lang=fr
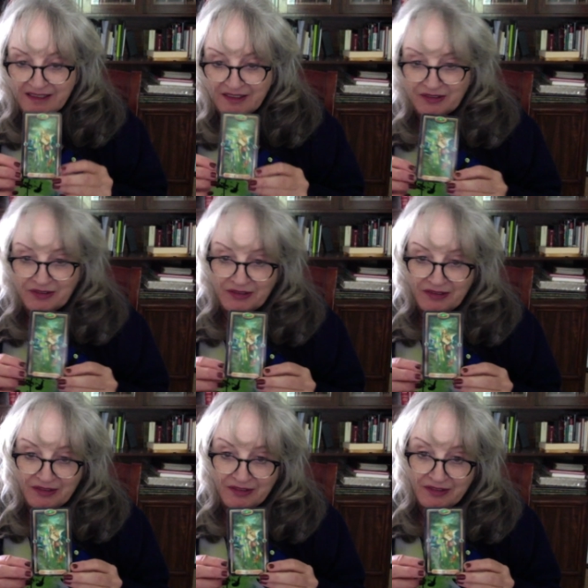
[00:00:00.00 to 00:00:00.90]
euh,
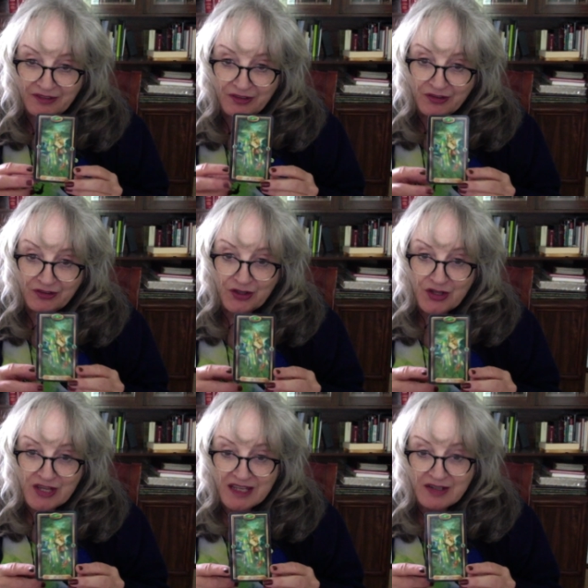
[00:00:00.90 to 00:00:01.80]
de
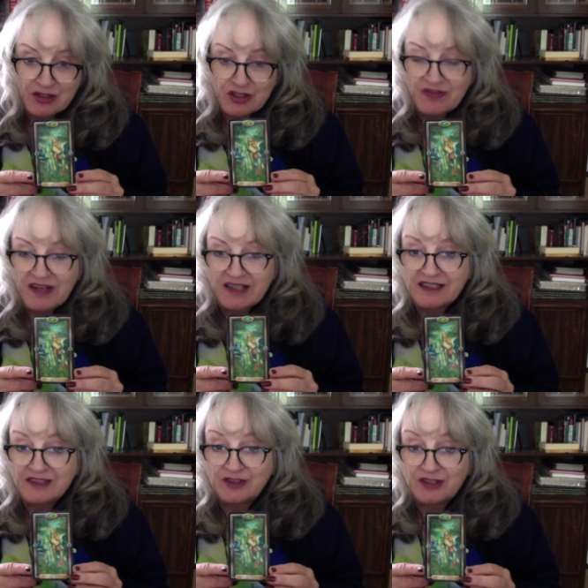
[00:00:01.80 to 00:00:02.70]
Denis. Le chevalier
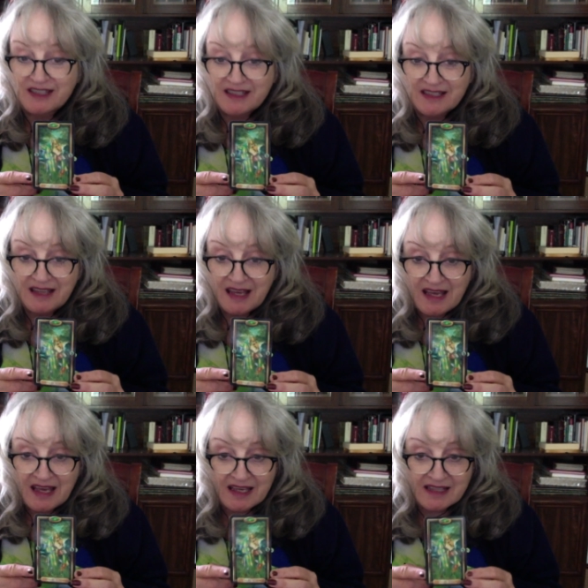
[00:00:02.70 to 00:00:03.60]
Denis
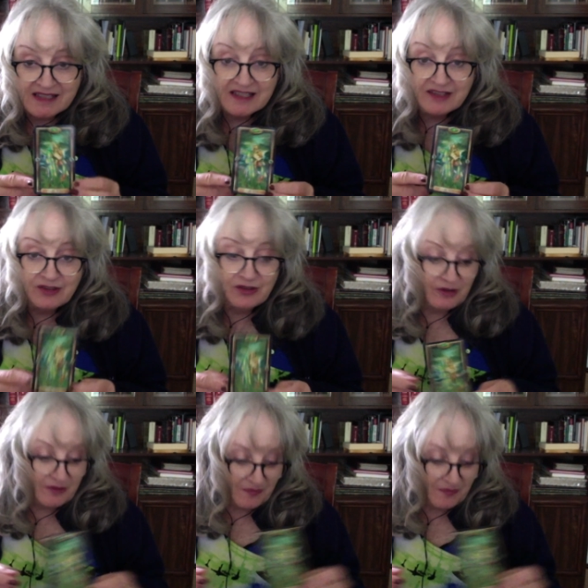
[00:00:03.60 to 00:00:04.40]
indique que